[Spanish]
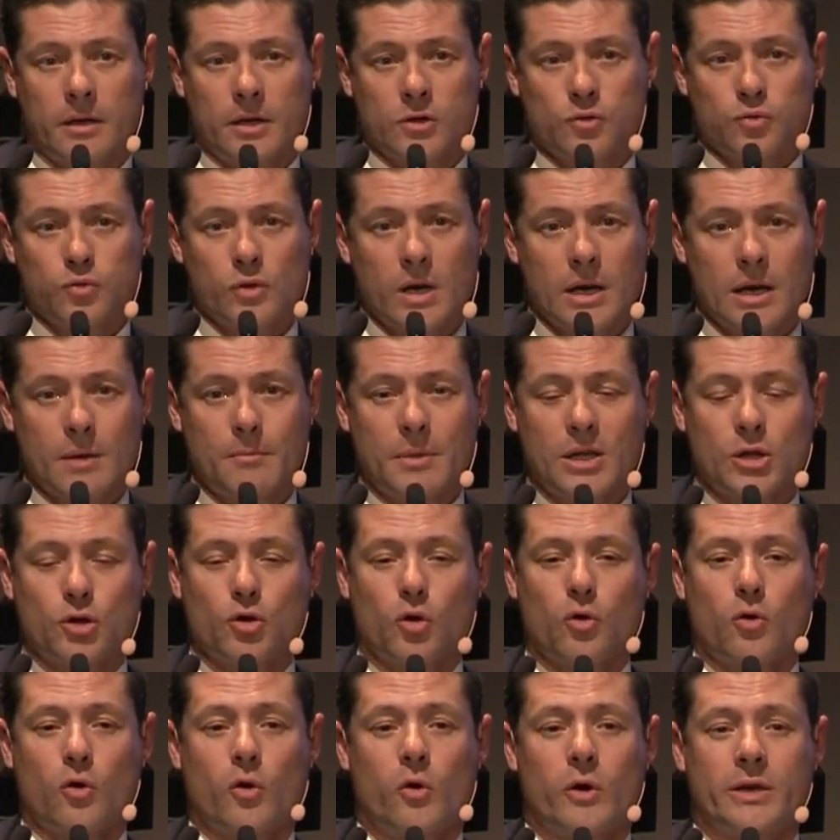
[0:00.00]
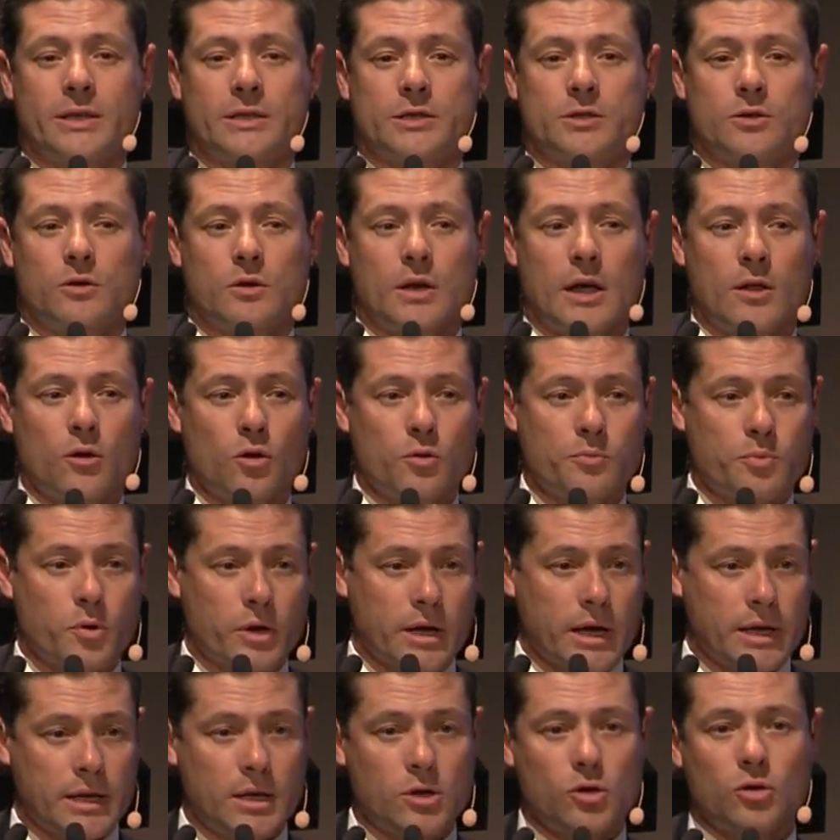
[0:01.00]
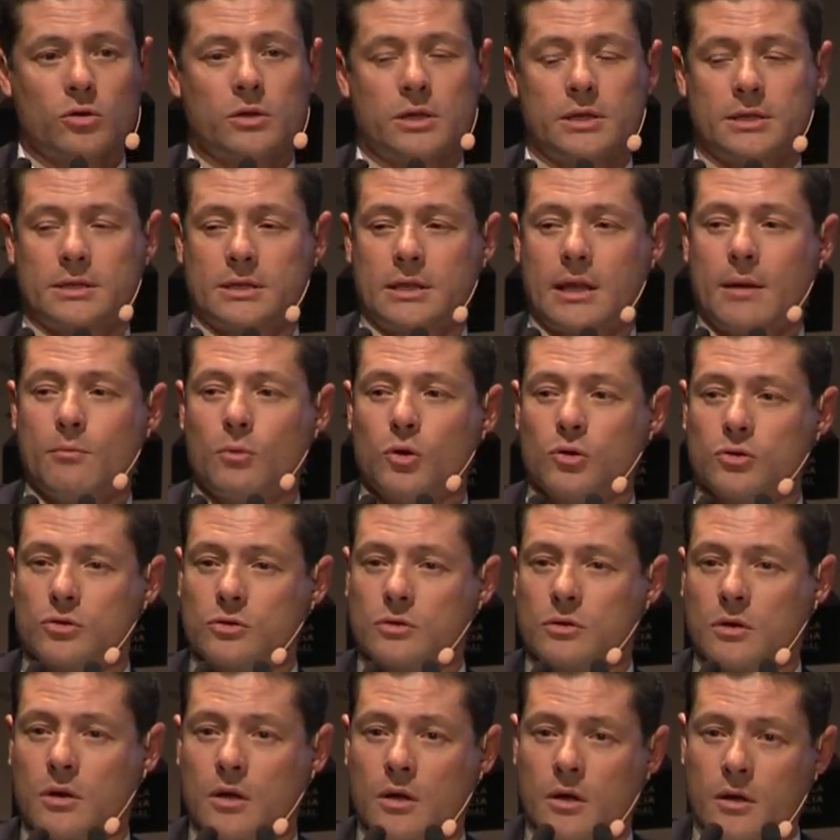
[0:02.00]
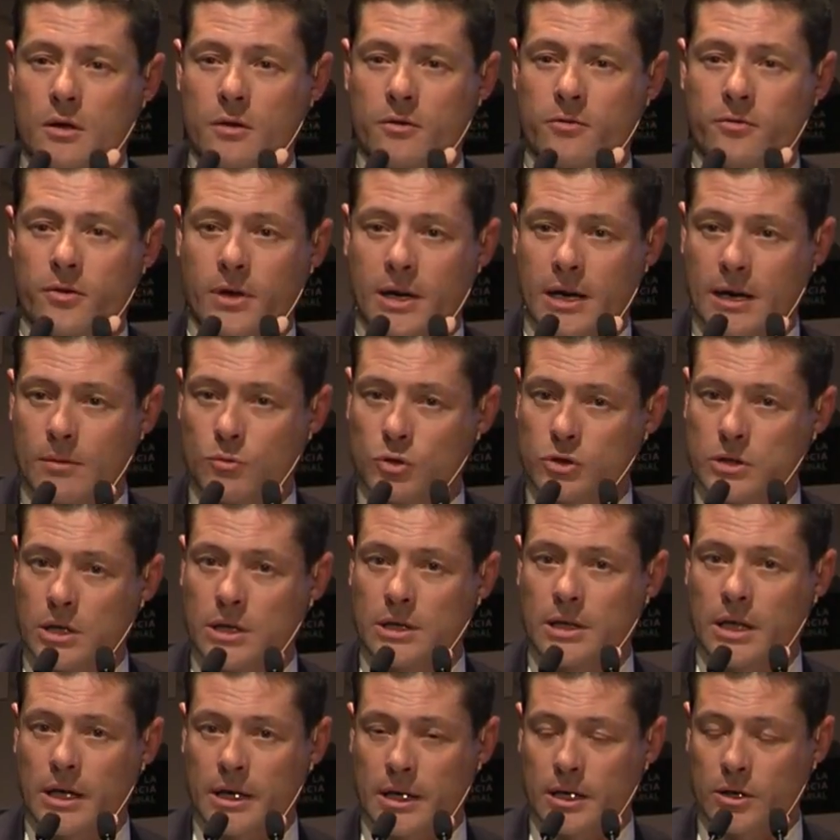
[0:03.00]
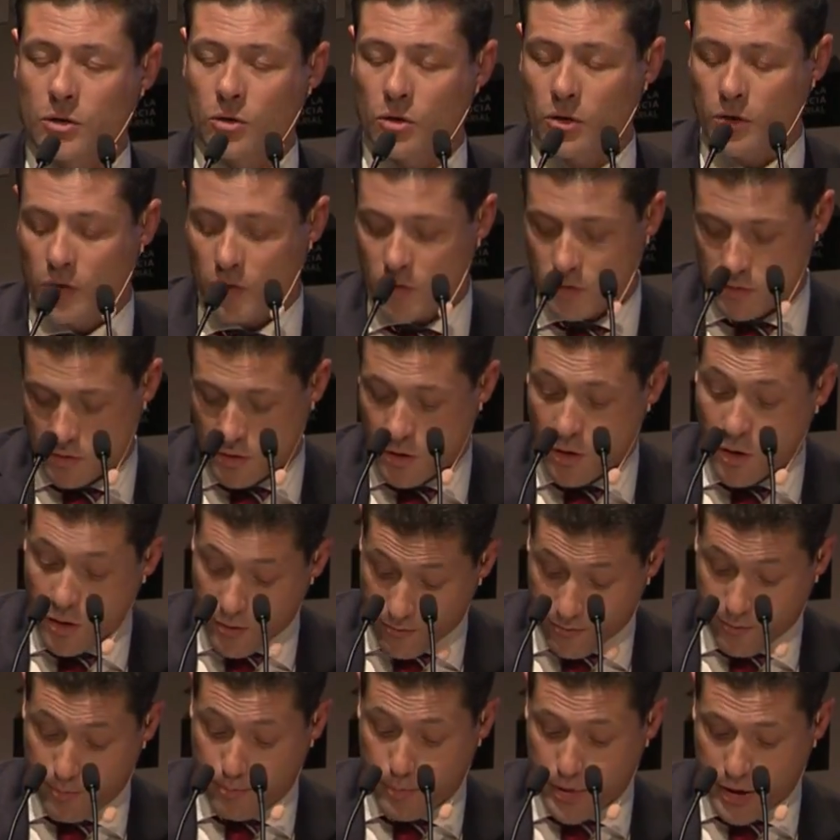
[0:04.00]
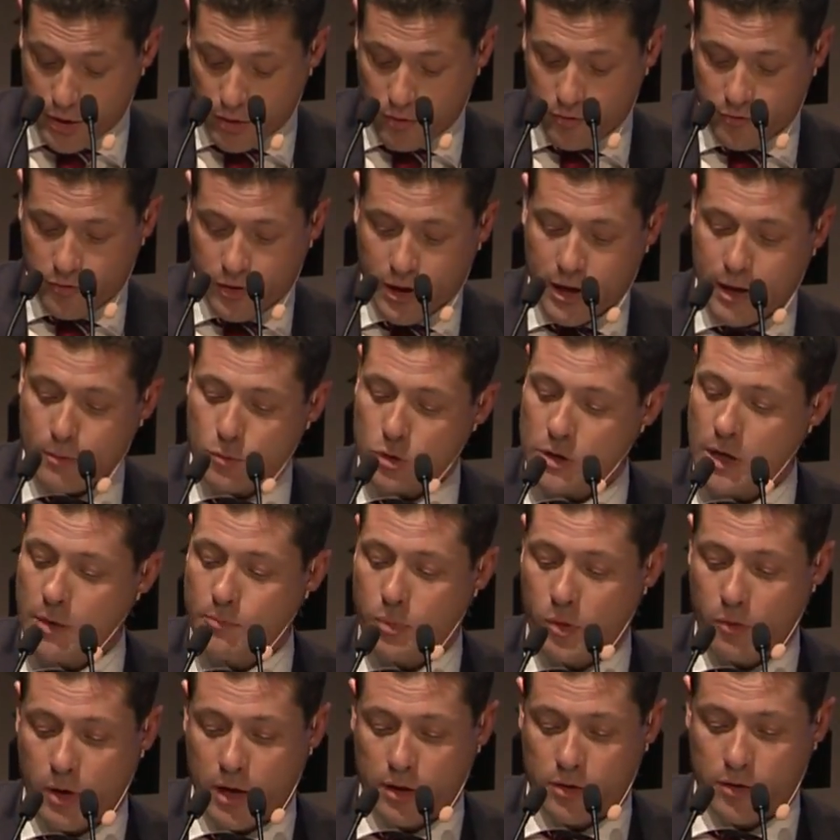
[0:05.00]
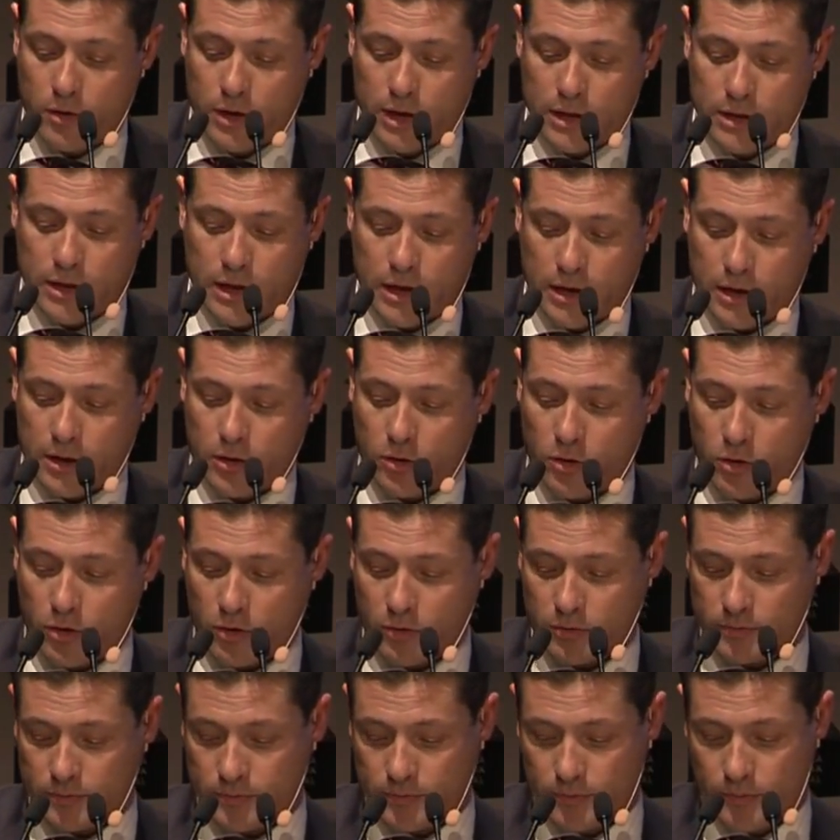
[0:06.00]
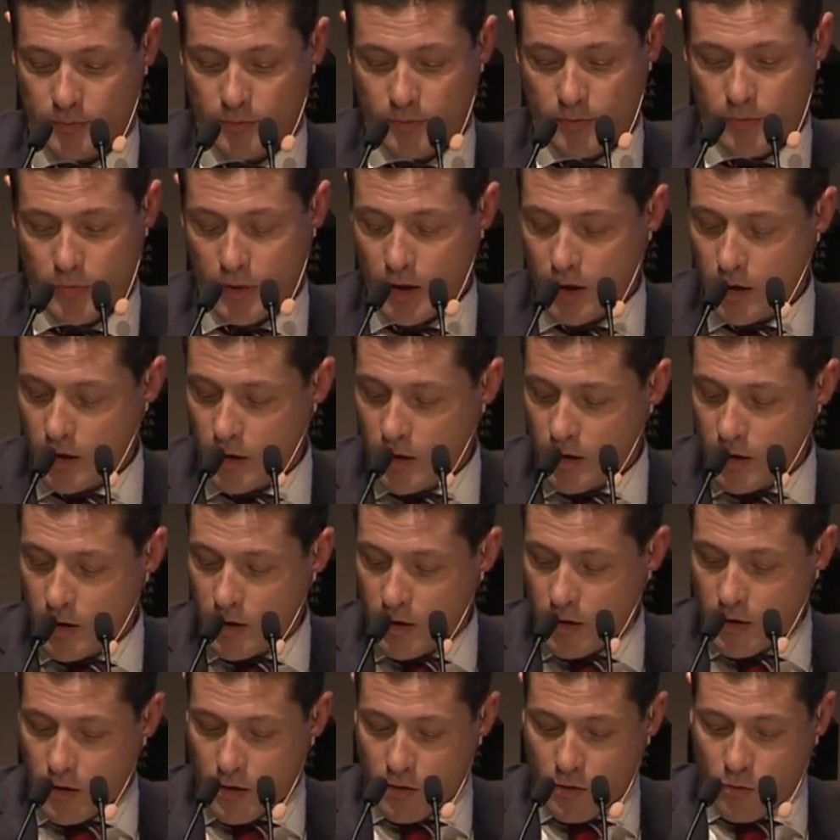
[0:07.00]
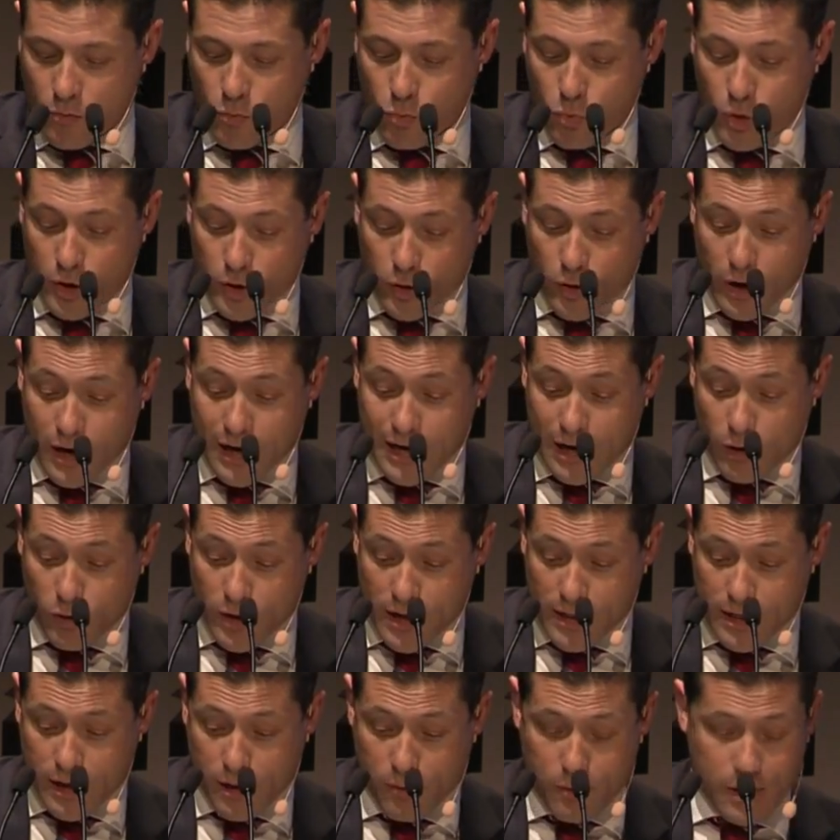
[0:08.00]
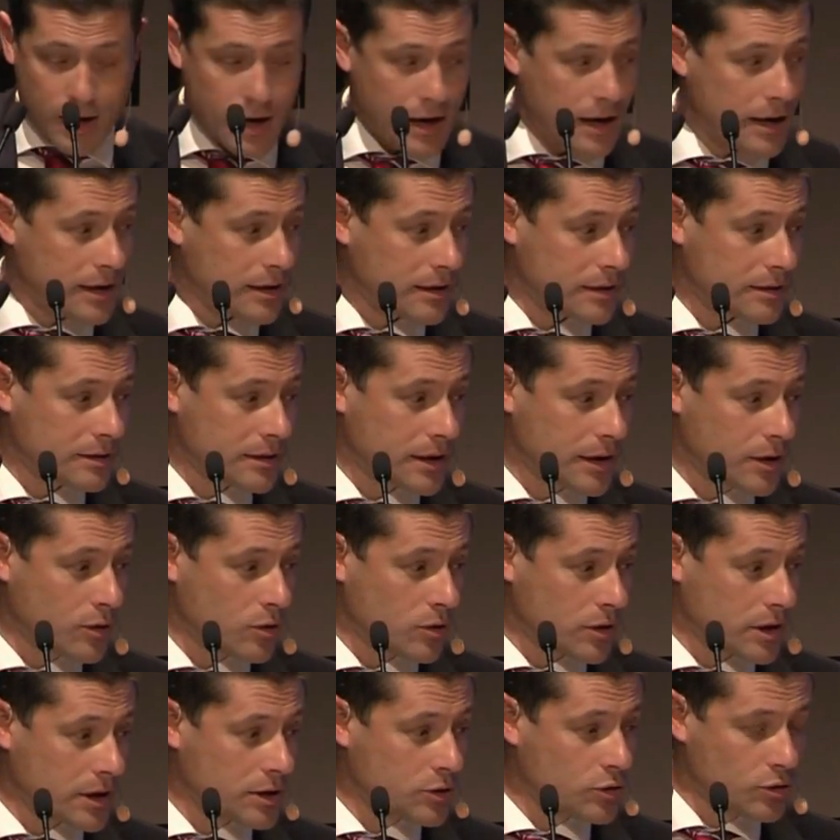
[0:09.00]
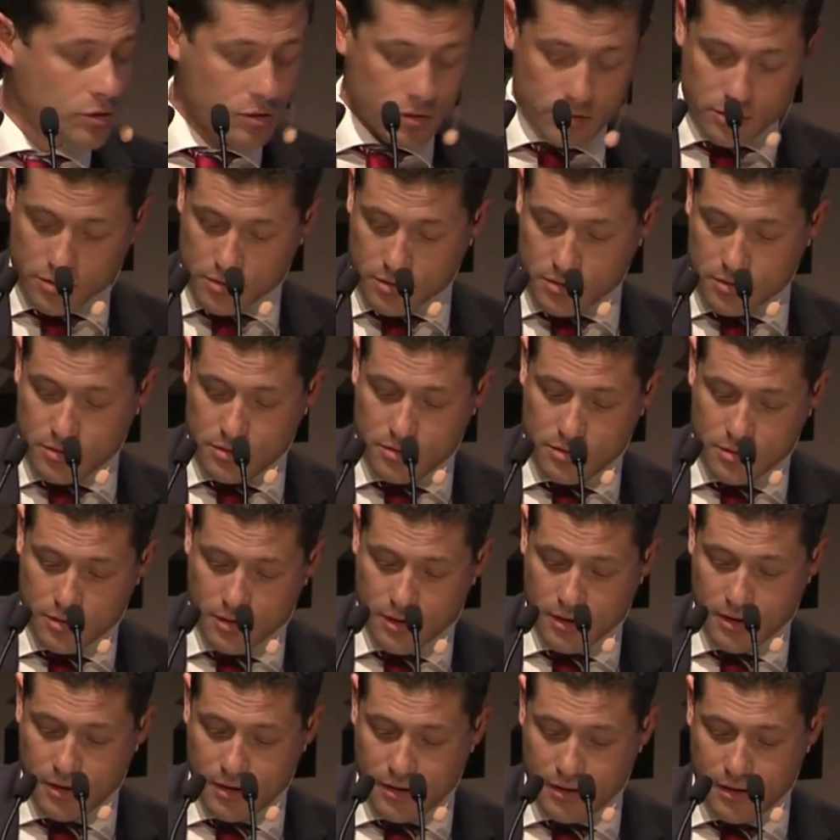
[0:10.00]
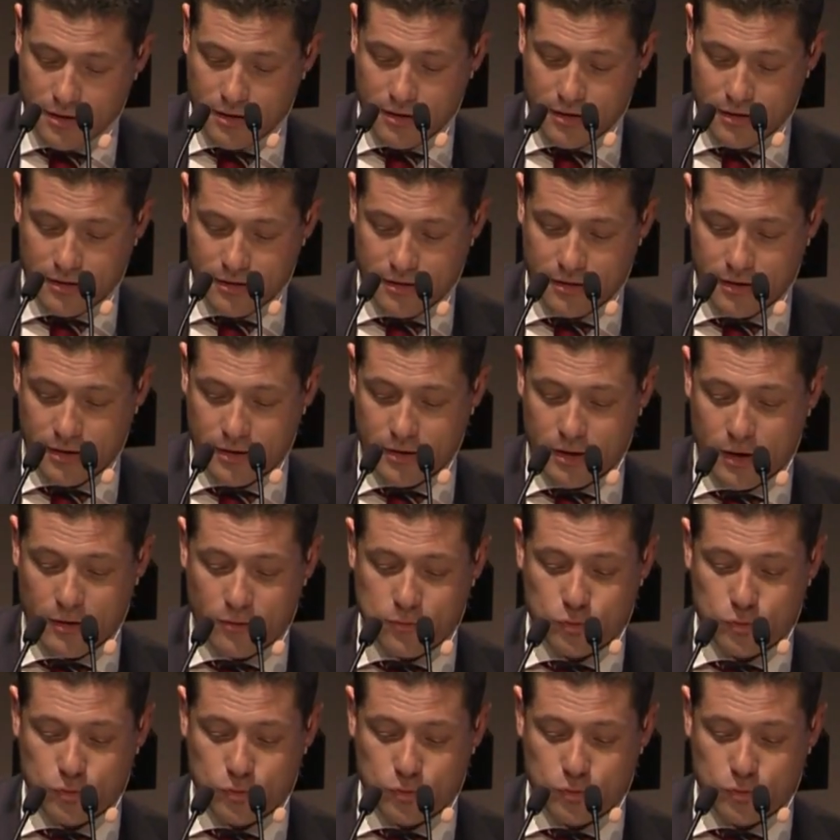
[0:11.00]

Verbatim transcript: es un elemento coexionador porque allí donde estamos fijamos el territorio, eh, fijamos la población al territorio. Bueno, a la hora de hablar de los retos eh, y del